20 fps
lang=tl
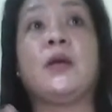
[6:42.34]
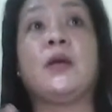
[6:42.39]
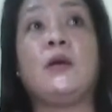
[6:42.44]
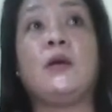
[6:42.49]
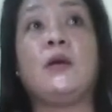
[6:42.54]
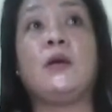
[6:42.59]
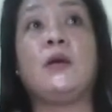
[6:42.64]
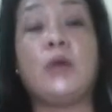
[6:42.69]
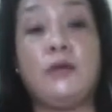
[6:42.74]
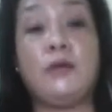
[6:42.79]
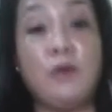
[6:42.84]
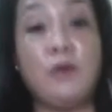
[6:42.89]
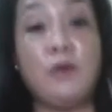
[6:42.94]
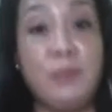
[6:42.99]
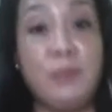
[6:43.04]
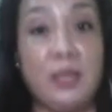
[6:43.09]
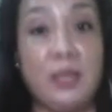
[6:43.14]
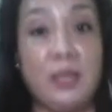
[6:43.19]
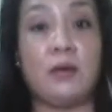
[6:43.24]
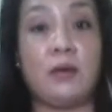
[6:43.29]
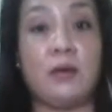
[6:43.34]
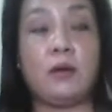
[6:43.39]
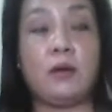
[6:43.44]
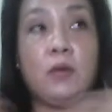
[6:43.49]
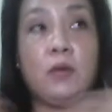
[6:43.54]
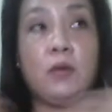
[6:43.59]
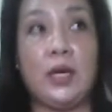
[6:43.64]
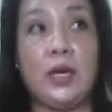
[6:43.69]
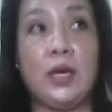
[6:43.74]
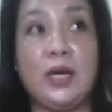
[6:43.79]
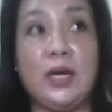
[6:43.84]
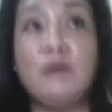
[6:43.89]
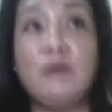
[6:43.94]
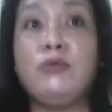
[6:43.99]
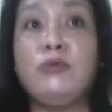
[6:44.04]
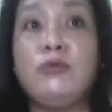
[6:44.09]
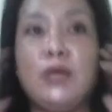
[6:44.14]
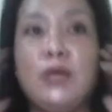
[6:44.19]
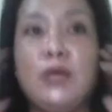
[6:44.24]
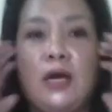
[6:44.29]
okay, for me, okay, ngayong,
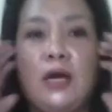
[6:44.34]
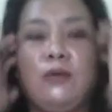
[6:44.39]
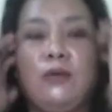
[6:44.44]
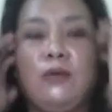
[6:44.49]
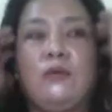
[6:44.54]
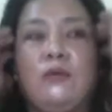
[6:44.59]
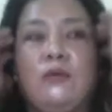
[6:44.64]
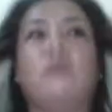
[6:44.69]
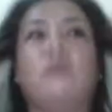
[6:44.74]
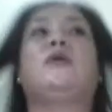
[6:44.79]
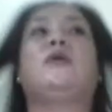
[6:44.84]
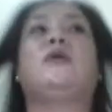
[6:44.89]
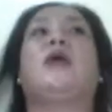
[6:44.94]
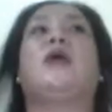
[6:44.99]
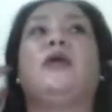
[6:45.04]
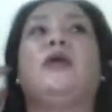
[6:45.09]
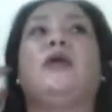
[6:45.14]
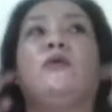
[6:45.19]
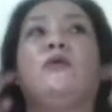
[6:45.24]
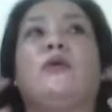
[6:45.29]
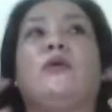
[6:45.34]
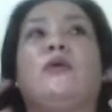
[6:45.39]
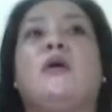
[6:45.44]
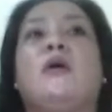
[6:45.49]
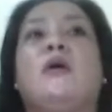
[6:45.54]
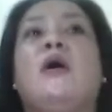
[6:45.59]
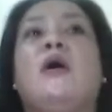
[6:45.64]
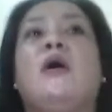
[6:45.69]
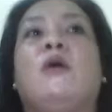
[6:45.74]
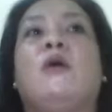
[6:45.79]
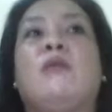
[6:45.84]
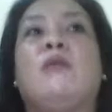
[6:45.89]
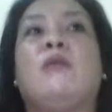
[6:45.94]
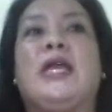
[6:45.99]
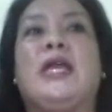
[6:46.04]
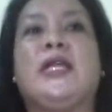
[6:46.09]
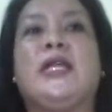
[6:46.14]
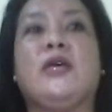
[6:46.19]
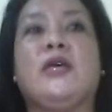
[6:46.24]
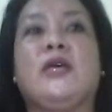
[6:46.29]
ngayong, ngayong wala
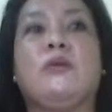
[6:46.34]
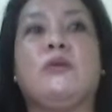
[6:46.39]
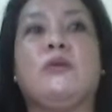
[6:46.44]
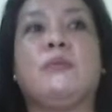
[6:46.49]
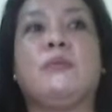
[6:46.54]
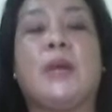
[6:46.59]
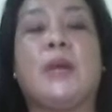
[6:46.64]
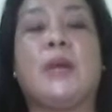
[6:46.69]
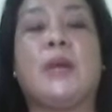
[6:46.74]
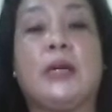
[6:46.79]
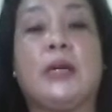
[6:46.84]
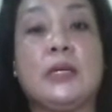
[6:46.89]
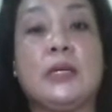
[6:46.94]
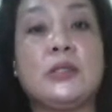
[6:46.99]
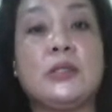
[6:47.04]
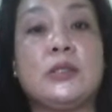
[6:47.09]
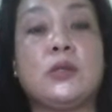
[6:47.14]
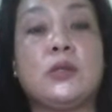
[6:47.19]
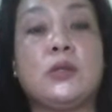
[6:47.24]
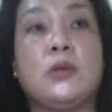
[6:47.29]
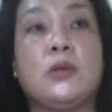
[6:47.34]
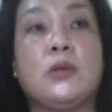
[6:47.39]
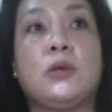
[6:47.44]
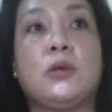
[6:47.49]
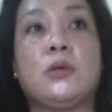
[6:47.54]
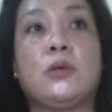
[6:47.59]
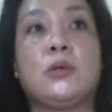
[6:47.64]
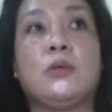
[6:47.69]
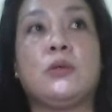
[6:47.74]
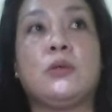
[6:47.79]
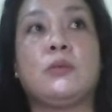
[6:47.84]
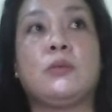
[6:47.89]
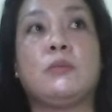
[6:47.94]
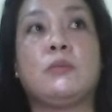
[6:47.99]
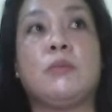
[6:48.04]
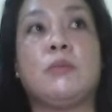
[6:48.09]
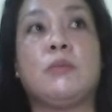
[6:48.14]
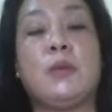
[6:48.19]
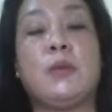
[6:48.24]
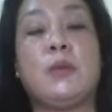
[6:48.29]
na yung parents ko,
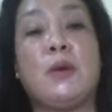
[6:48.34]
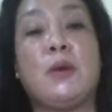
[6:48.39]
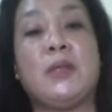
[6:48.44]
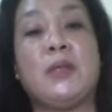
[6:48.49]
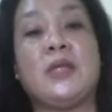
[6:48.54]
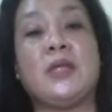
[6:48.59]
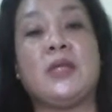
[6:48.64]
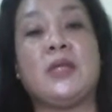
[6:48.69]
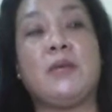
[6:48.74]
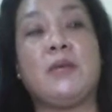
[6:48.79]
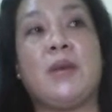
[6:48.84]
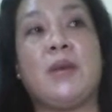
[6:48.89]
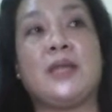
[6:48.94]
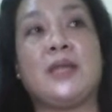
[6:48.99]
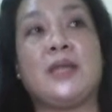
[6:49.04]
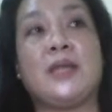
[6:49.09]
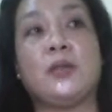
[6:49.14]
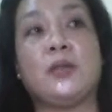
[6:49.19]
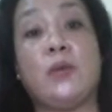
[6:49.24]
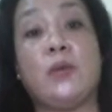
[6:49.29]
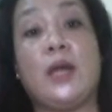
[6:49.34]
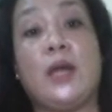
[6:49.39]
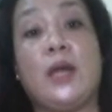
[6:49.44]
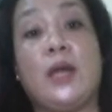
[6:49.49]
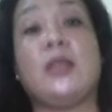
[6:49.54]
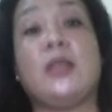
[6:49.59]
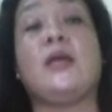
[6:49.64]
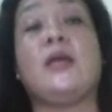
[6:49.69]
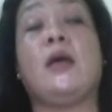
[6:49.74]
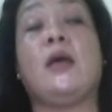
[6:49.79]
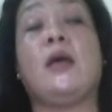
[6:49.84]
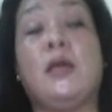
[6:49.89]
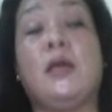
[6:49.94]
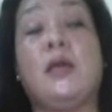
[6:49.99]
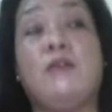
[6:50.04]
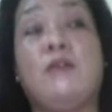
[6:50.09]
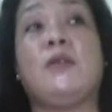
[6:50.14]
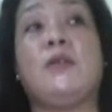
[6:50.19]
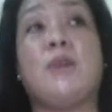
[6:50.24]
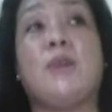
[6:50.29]
my mom and dad passed away and e-,
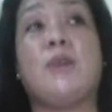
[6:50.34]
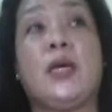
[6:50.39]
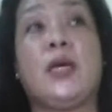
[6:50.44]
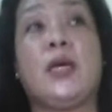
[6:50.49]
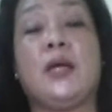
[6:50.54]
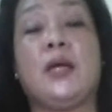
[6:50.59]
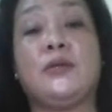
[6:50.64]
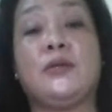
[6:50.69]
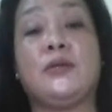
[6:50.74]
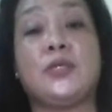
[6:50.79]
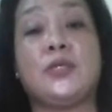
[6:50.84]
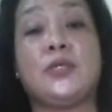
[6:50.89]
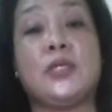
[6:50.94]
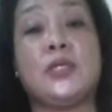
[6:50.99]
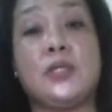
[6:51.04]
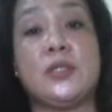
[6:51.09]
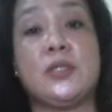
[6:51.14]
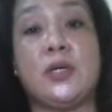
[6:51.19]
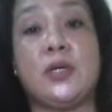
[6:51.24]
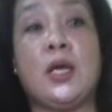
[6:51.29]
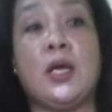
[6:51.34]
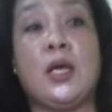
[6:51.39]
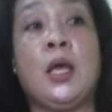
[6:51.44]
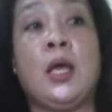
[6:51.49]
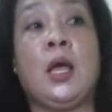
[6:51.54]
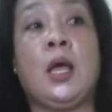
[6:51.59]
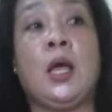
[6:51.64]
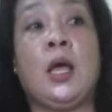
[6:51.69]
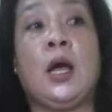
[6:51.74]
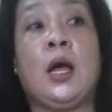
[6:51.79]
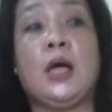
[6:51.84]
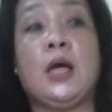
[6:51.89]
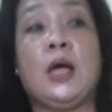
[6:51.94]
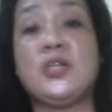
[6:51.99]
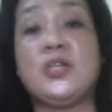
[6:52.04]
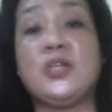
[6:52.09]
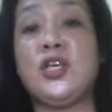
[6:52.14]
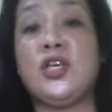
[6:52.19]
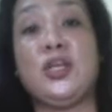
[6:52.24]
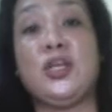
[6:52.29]
even my elder sister uh,
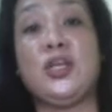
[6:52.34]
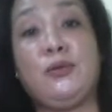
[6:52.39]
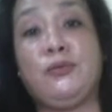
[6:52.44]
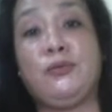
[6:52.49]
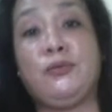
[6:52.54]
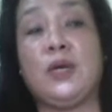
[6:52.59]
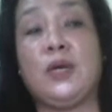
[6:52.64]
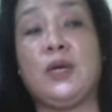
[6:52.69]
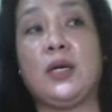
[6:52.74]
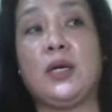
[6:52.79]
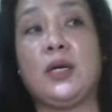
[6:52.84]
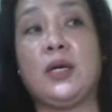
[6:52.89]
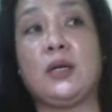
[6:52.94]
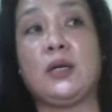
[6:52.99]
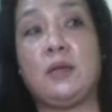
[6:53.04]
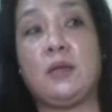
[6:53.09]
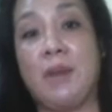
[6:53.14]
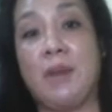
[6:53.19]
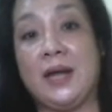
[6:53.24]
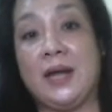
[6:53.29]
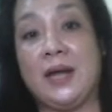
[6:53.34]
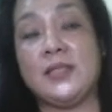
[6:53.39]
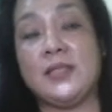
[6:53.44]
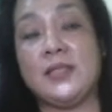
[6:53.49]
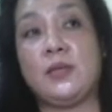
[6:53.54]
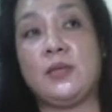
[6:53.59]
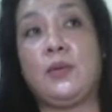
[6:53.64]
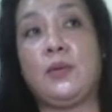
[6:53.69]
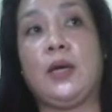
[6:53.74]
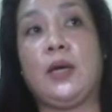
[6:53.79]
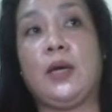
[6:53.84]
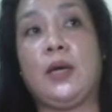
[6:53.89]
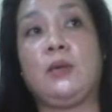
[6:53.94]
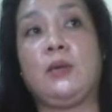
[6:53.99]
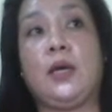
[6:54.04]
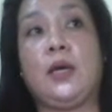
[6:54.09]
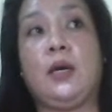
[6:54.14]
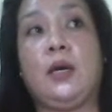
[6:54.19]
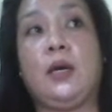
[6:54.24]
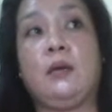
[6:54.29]
siya yung naunang nag-pass away
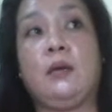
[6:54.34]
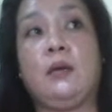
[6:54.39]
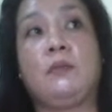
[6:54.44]
okay